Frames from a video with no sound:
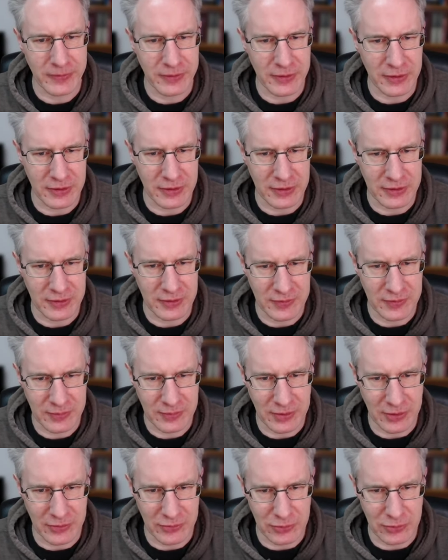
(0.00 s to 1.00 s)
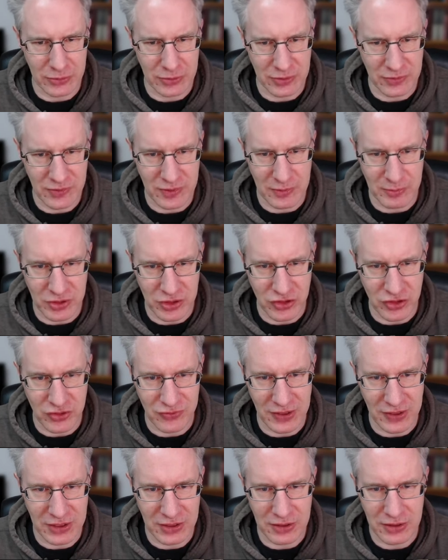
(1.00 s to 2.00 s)
Da ist also eine ziemliche
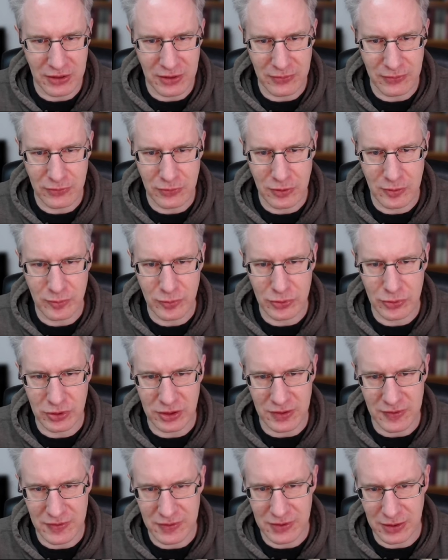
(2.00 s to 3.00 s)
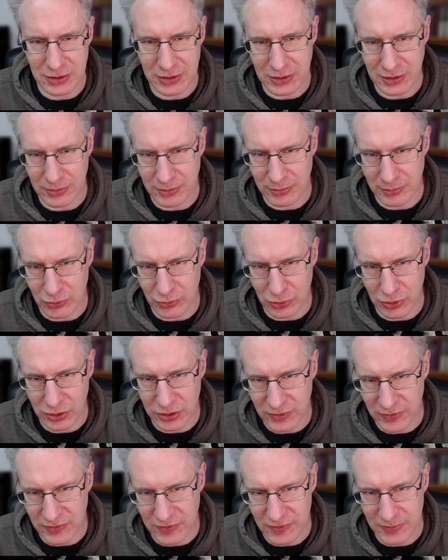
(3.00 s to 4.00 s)
Schwäche in der Form und jetzt hat er
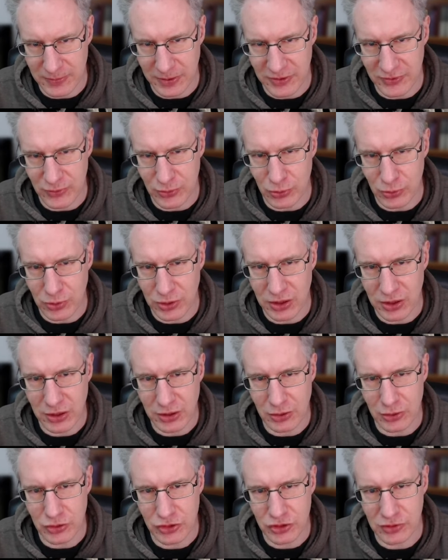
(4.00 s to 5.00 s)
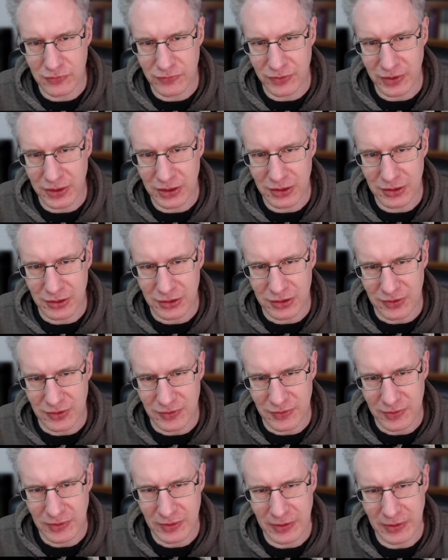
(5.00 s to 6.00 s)
durch diese zwei Züge hier auch schon verhindert,
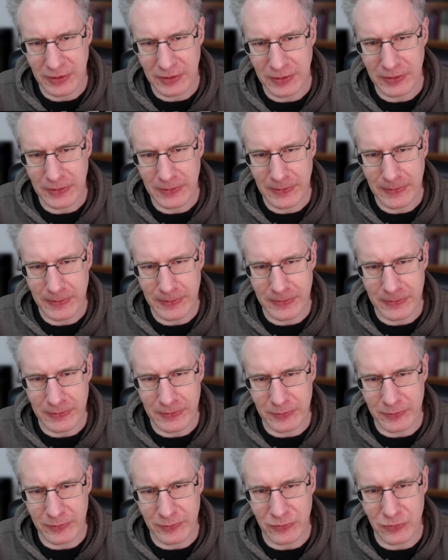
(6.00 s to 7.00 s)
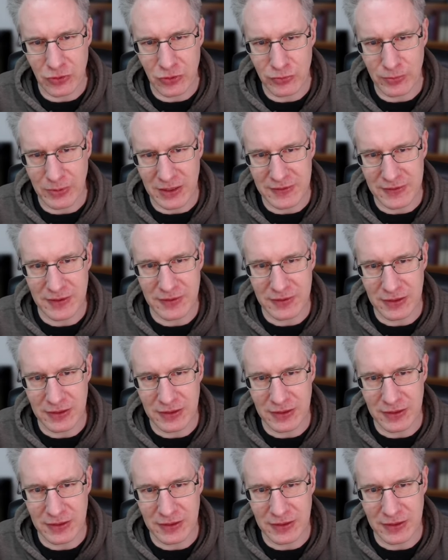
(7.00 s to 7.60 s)
dass ähm, Schwarz